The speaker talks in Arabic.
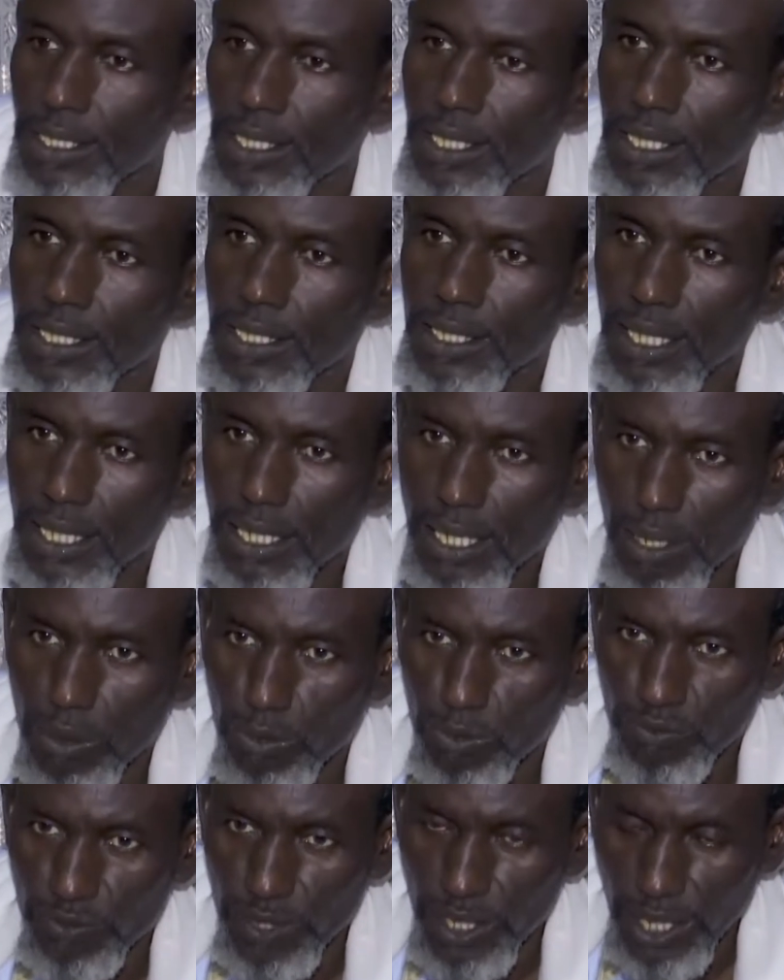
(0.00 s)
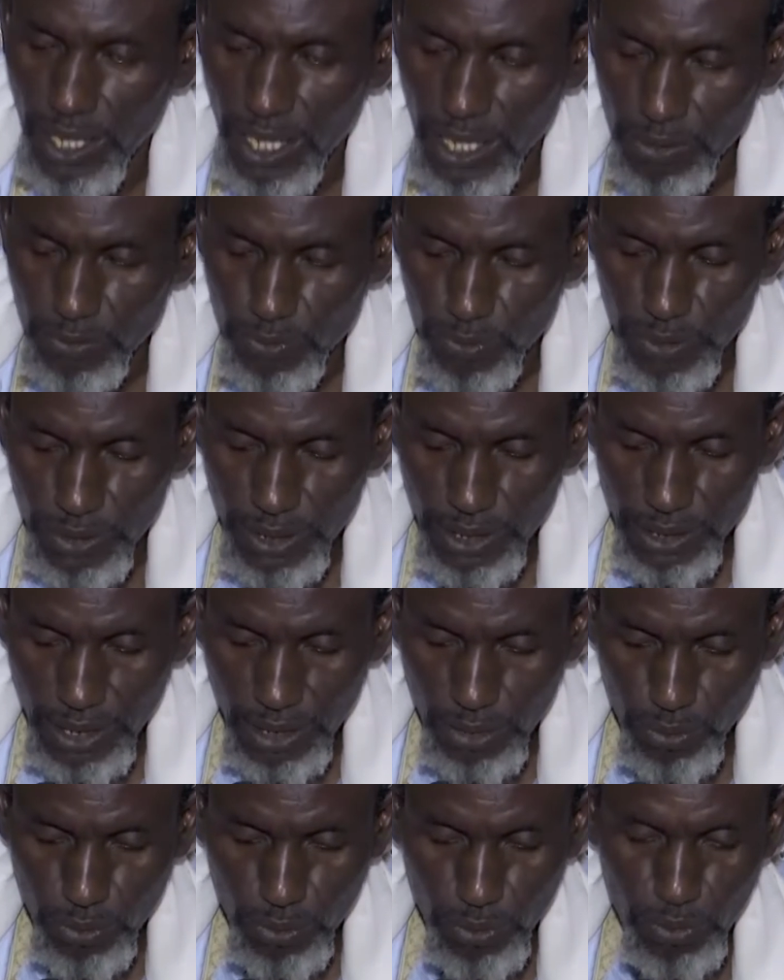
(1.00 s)
نقرأ فيها
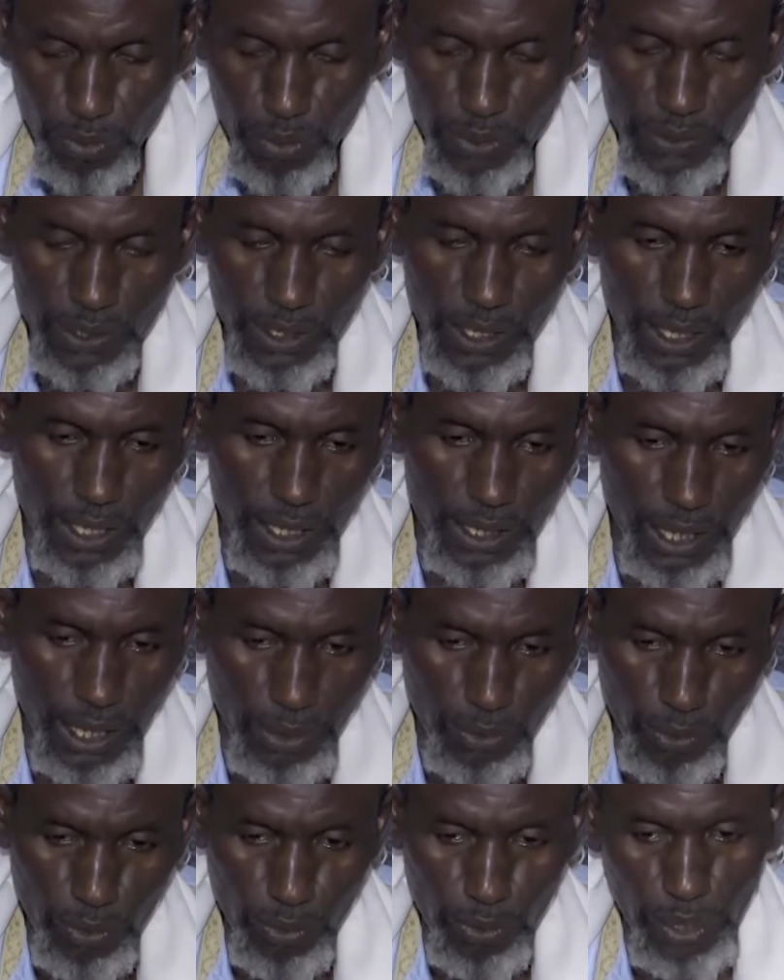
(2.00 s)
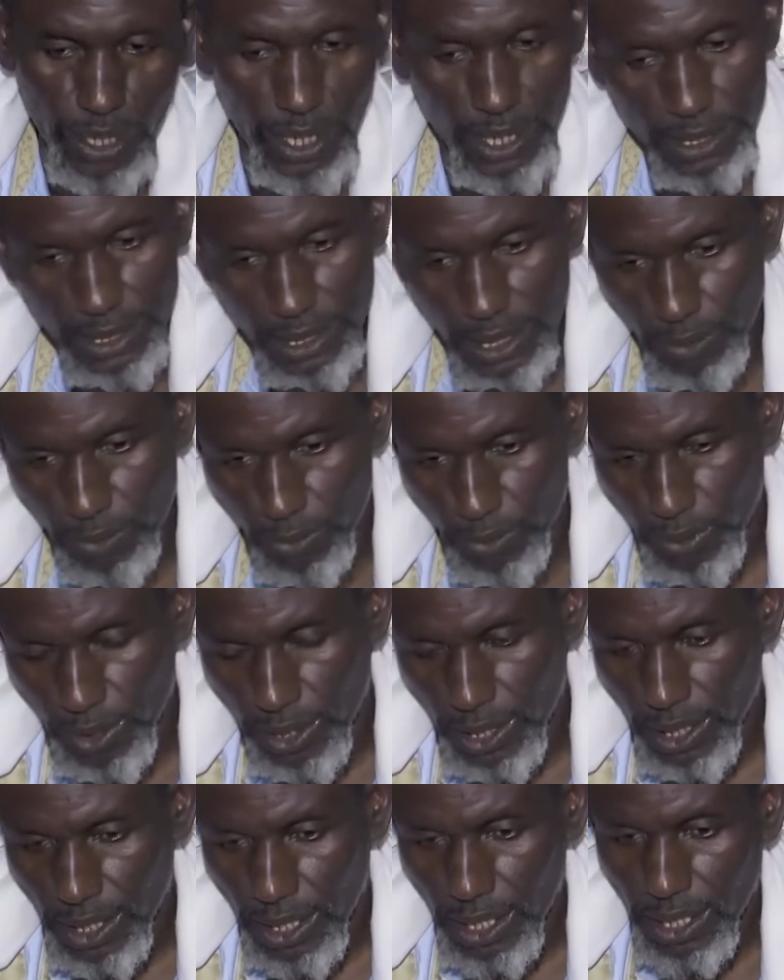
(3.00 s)
سنته وسيرته وهديه
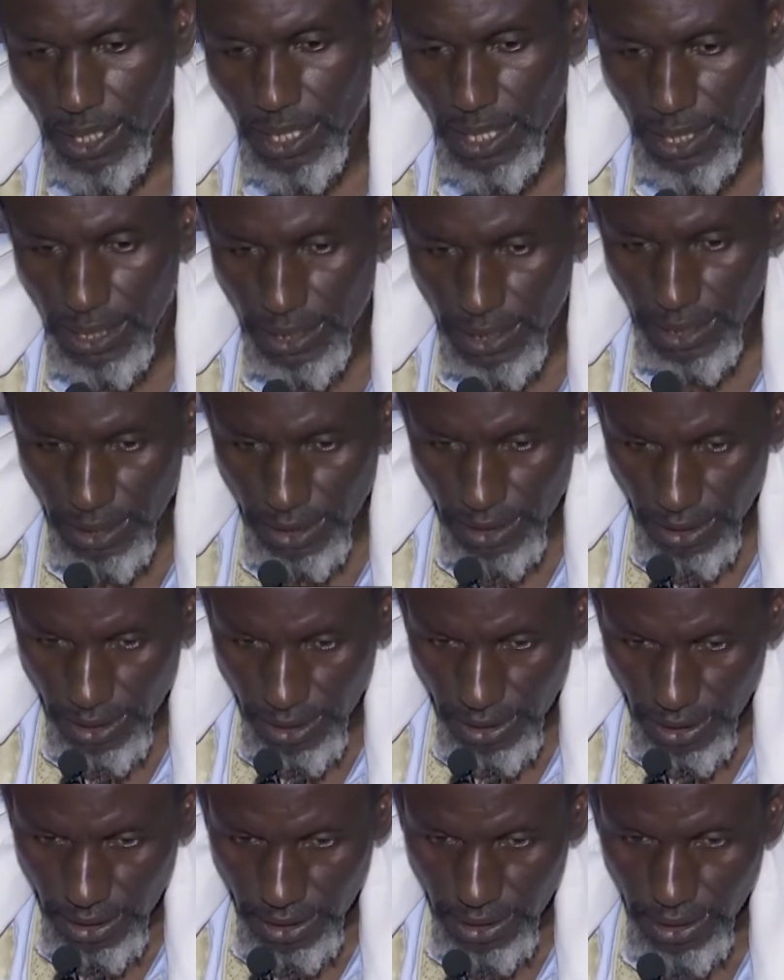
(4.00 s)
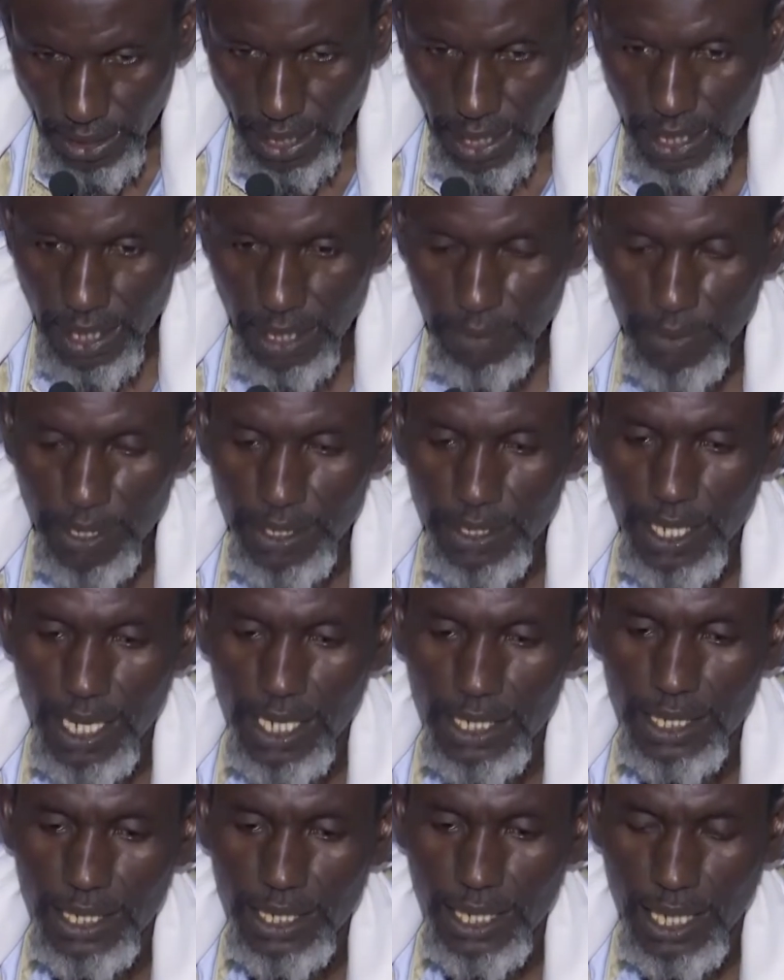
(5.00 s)
كي نعلم
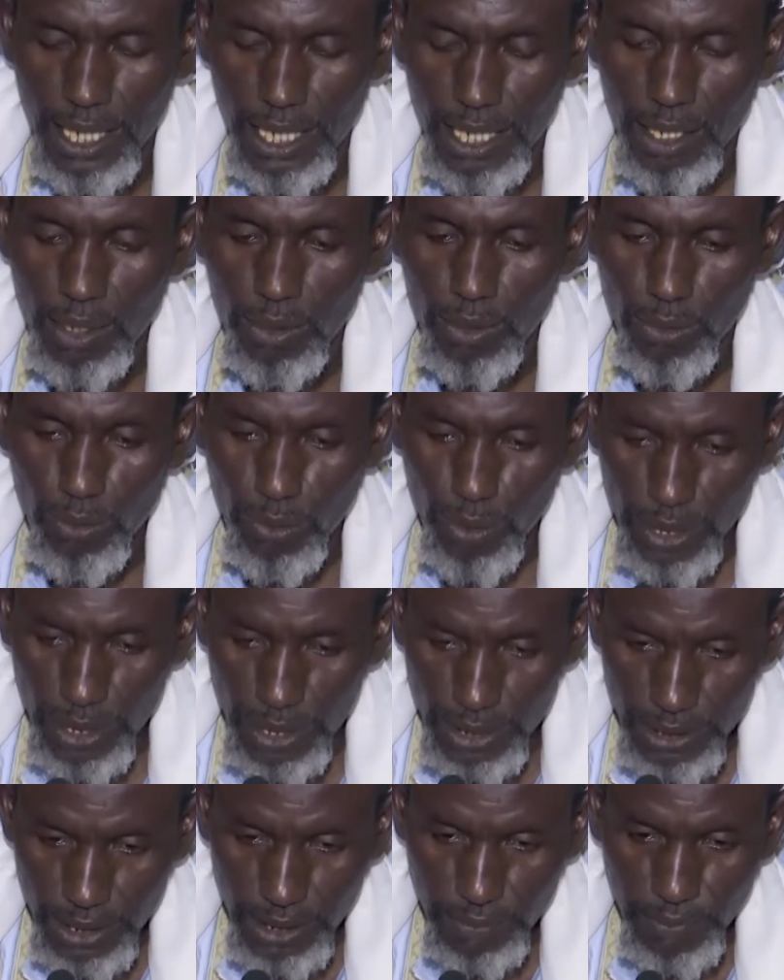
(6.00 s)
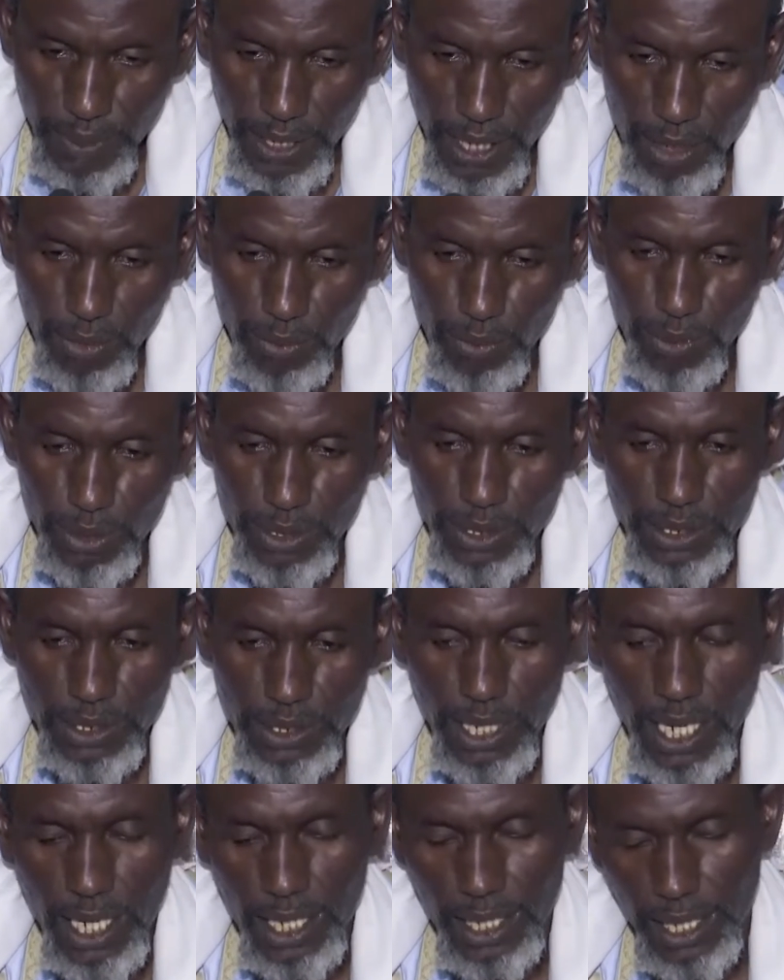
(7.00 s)
ذلك ونتبعه إن
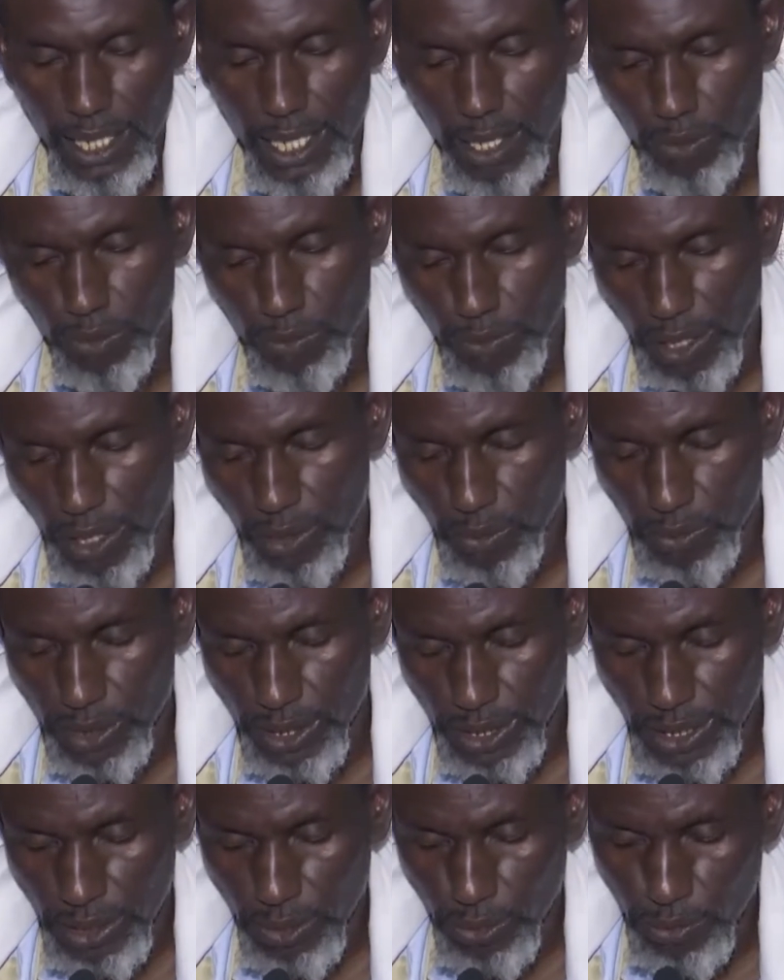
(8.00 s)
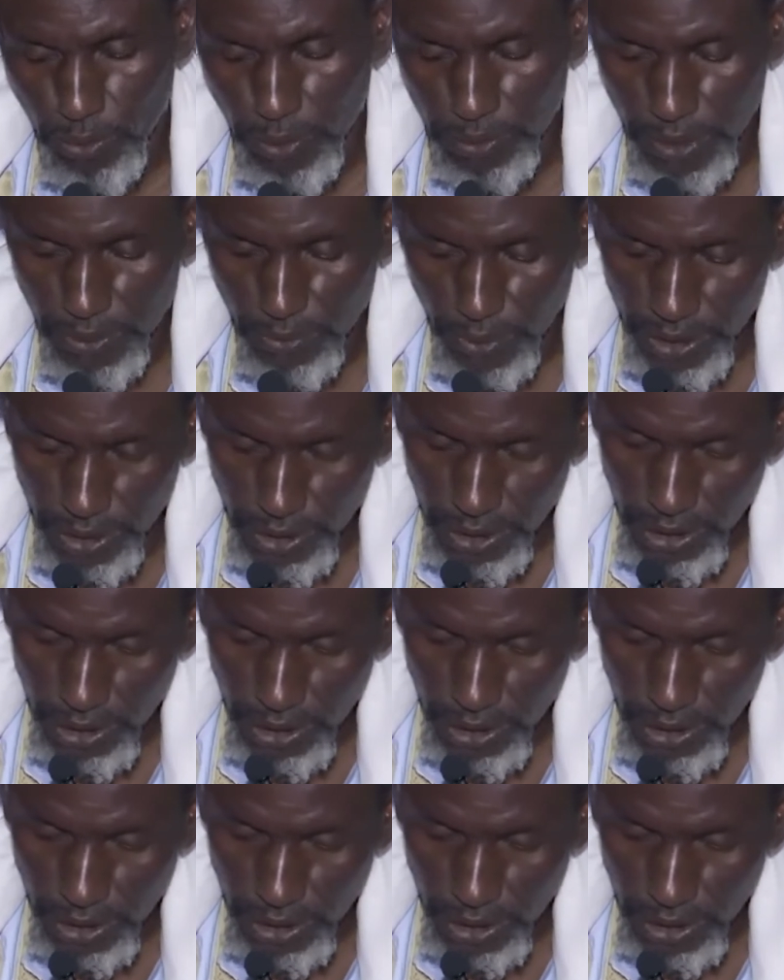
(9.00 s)
شاء الله بحوله ومنه